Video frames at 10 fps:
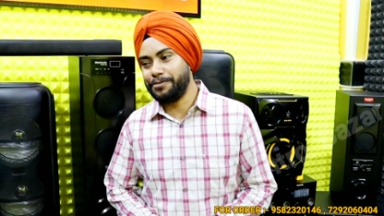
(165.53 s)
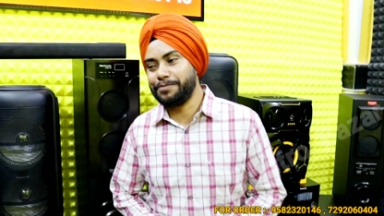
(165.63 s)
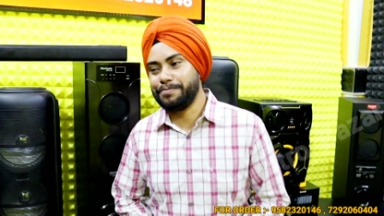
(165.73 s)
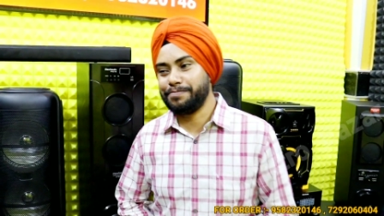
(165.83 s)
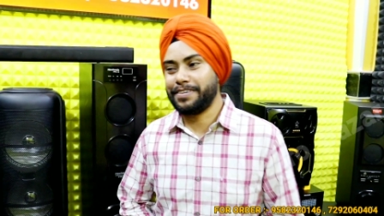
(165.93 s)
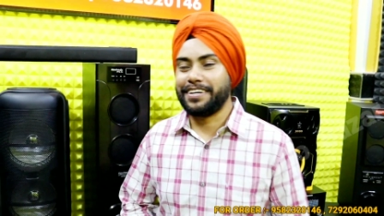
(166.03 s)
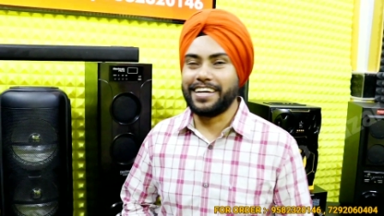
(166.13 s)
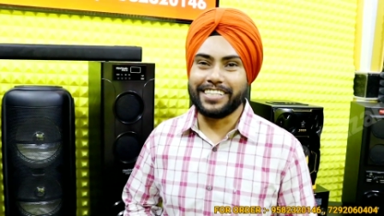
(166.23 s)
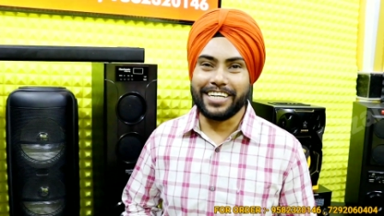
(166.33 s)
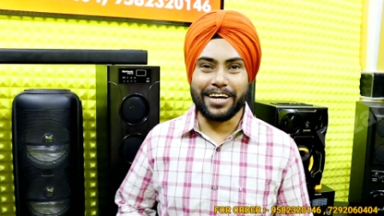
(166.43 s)

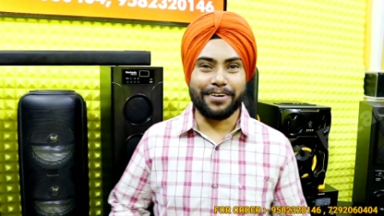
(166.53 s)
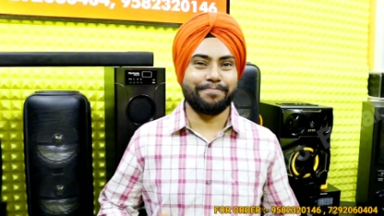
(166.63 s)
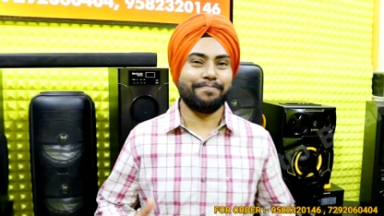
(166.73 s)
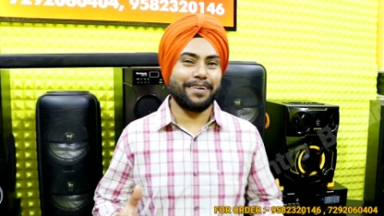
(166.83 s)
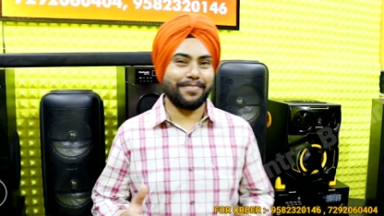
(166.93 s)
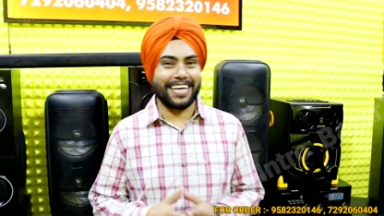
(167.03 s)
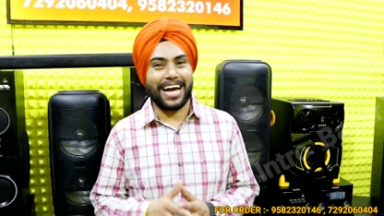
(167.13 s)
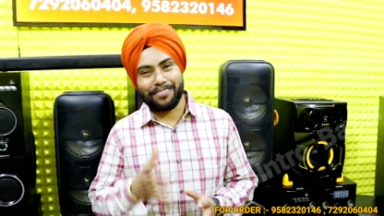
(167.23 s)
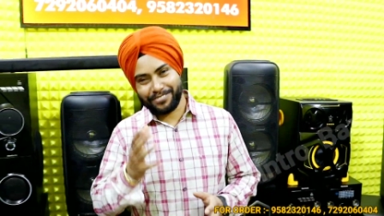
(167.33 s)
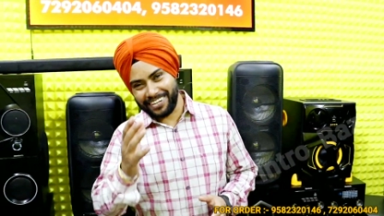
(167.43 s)
हेलो कैसे हैं आप मैं
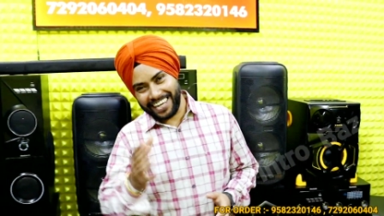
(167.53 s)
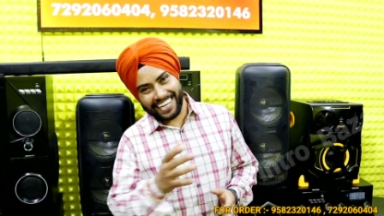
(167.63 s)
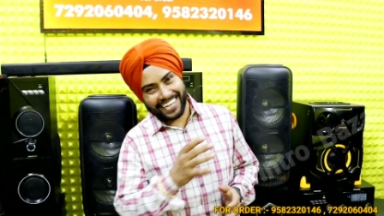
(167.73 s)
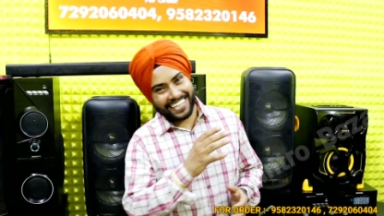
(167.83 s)
बढ़िया आप है